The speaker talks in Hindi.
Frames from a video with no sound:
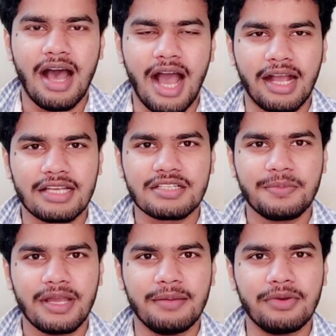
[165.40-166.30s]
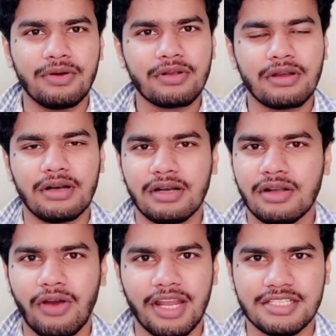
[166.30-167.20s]
अगस्त में हम लोग
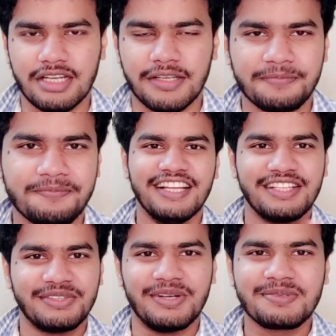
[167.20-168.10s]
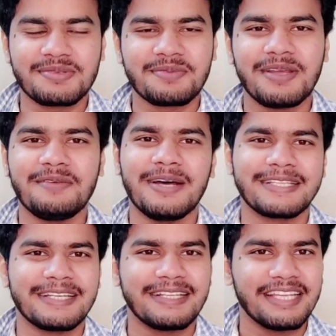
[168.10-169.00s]
कॉलेज आए तो अब सबसे पहले
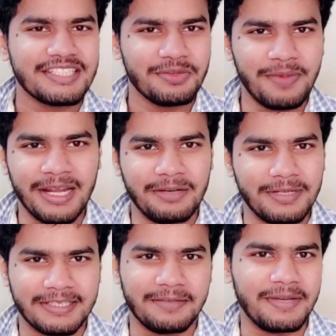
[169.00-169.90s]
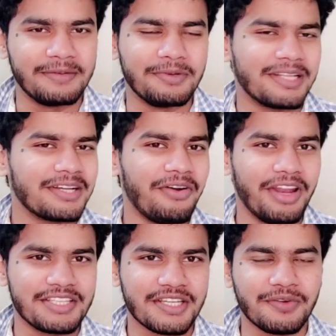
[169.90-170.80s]
बात करते हैं कि जो पहला बात था मैंने बोला था
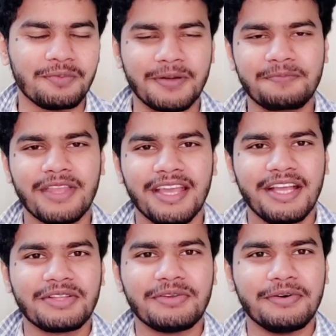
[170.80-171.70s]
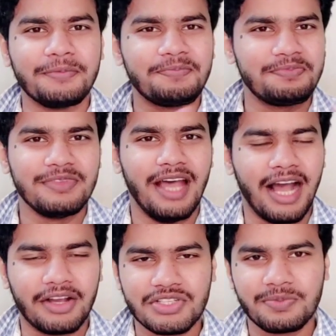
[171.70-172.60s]
कॉलेज के ऊपर तो
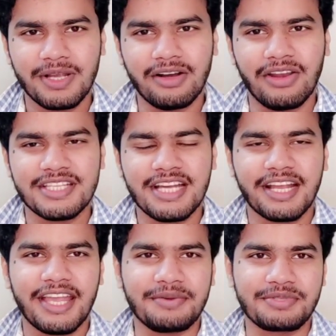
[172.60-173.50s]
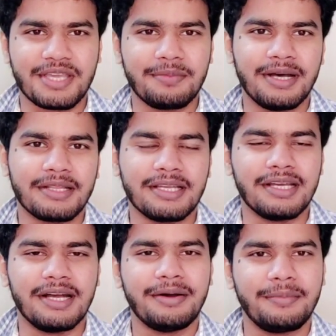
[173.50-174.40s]
अगस्त में कॉलेज आ गए उसके बाद
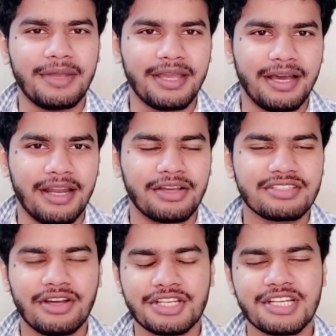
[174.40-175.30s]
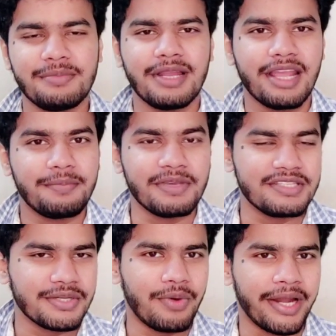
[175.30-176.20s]
हमें अलग से हॉस्टल मिल गया पी
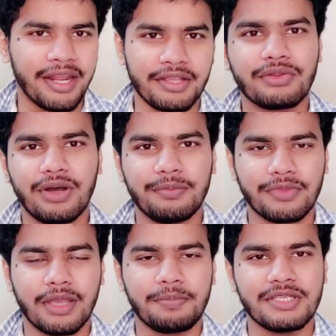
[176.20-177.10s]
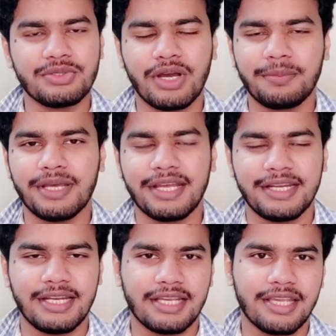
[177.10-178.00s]
जी वन ए तो हम पी जी वन में
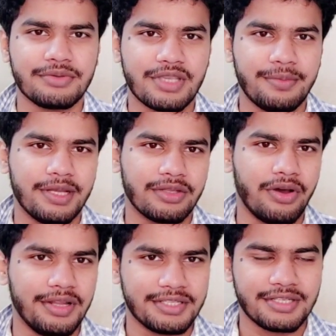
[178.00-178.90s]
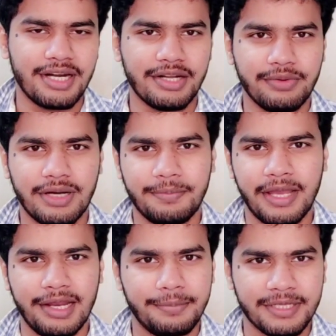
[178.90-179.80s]
रहने लगे उसके बाद कॉलेज स्टार्ट हुआ
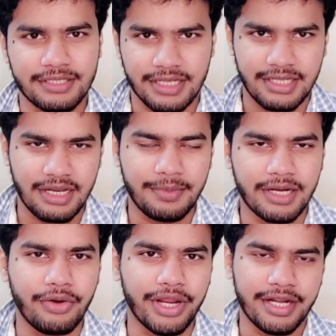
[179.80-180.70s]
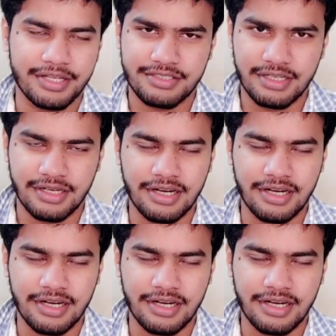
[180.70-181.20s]
पहला पंद्रह दिन हमारा ओरिएंटेशन